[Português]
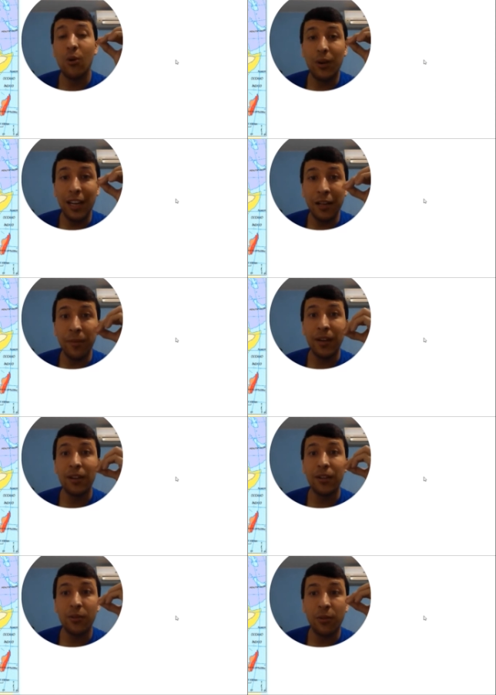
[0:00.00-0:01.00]

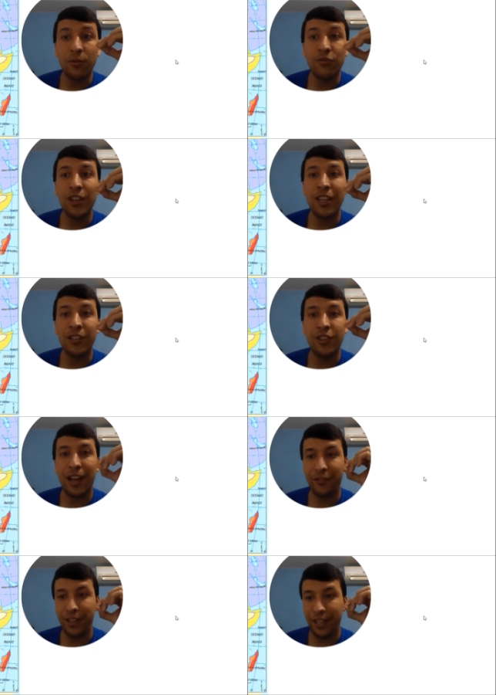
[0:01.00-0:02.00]
clima do continente
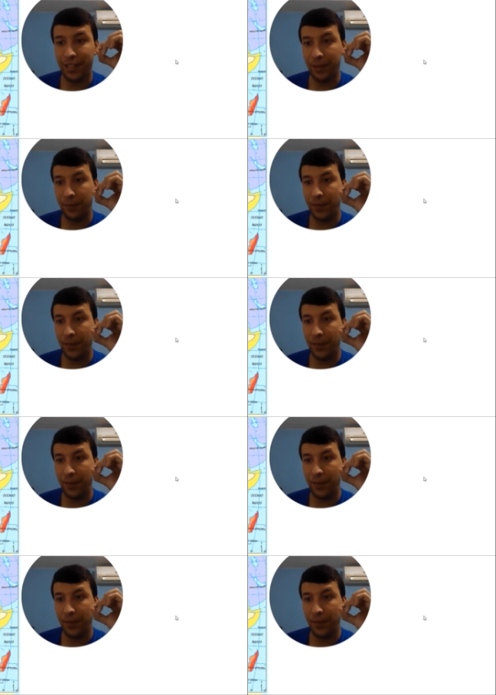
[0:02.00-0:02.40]
africano.